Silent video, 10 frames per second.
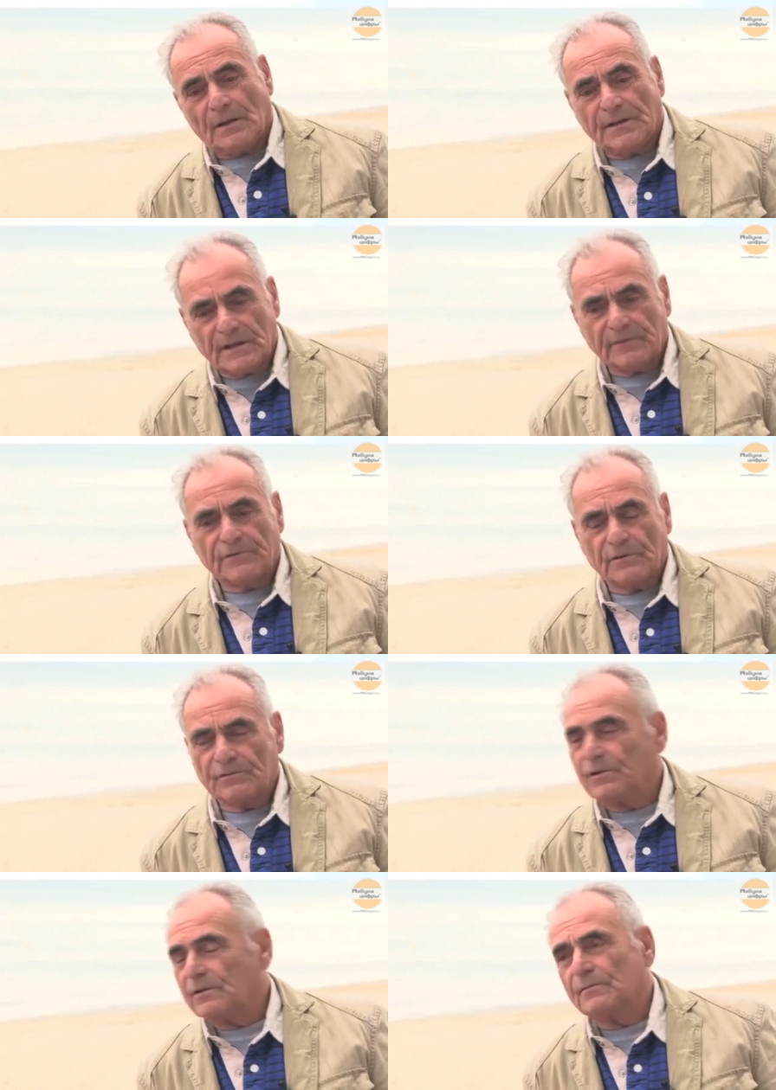Дело в
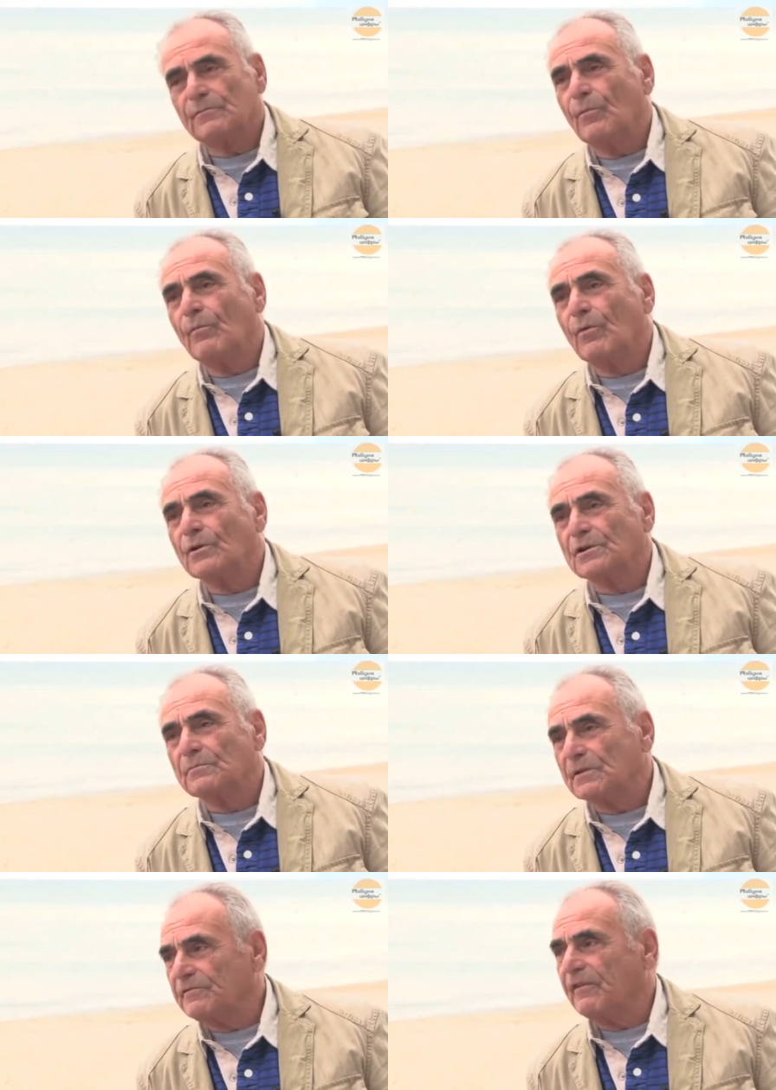том, что,
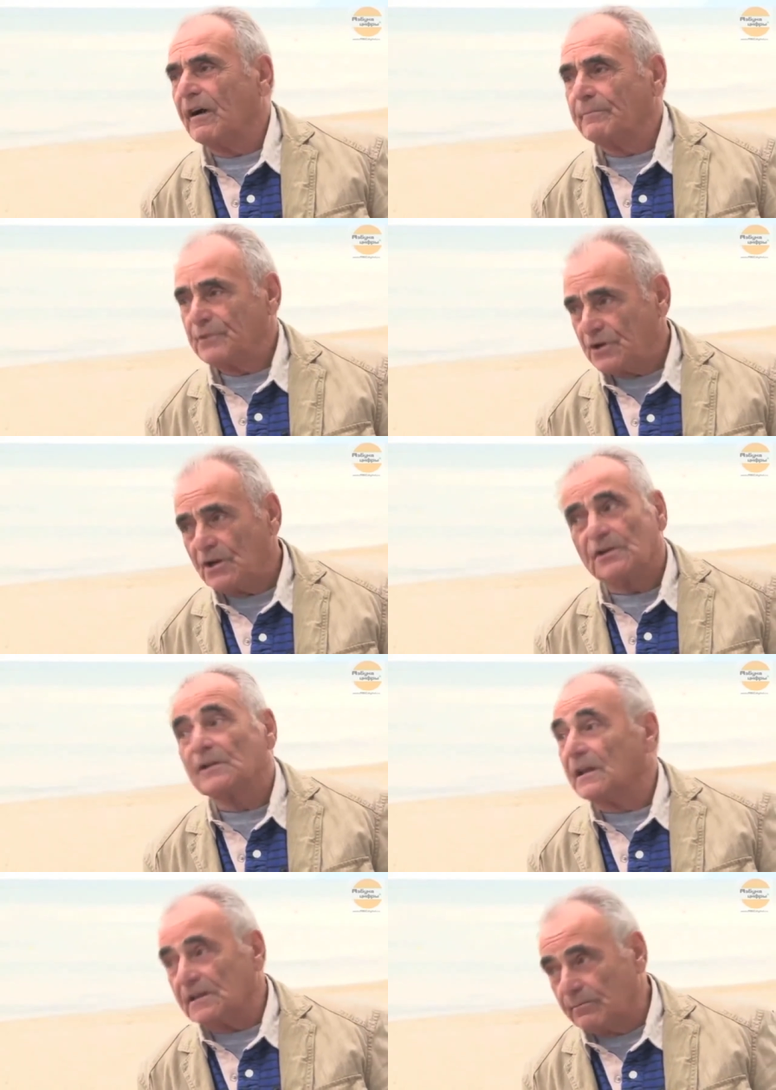может быть, вообще не
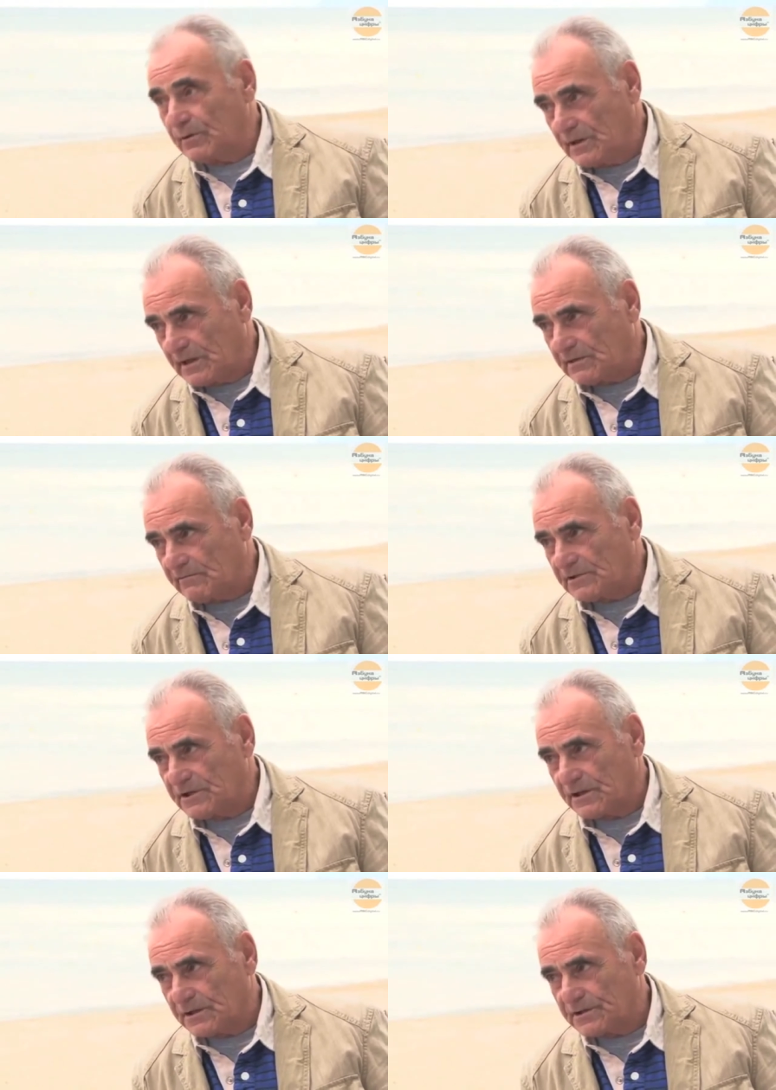надо было этого
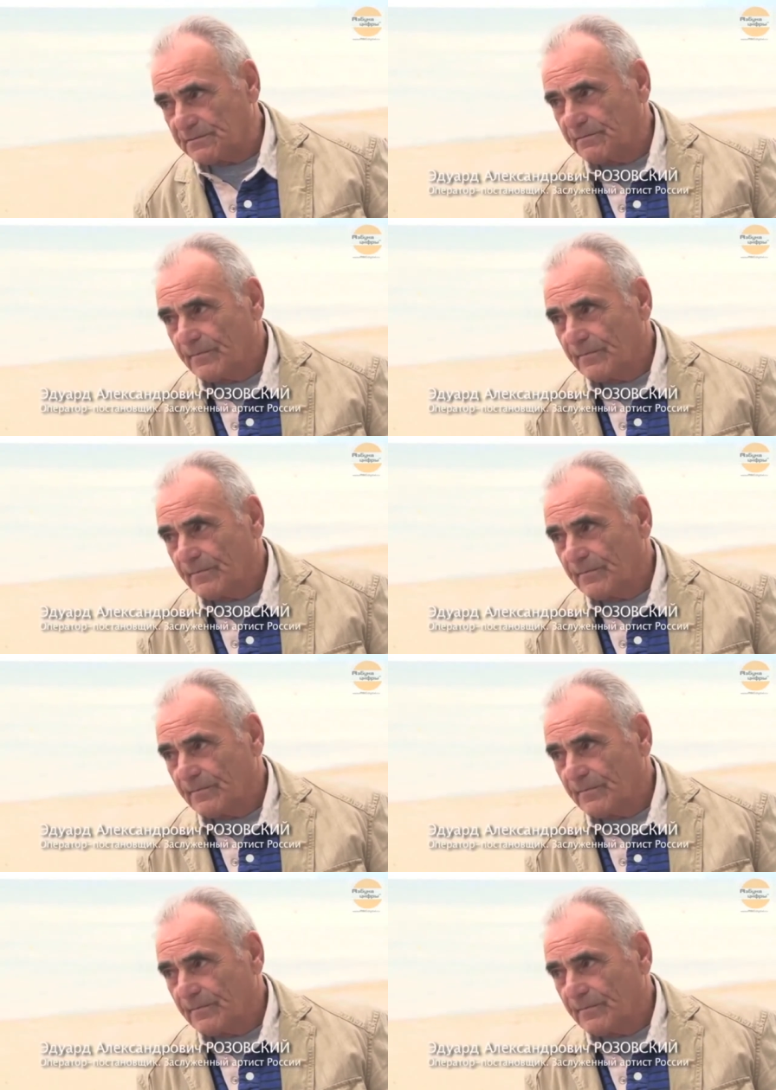делать.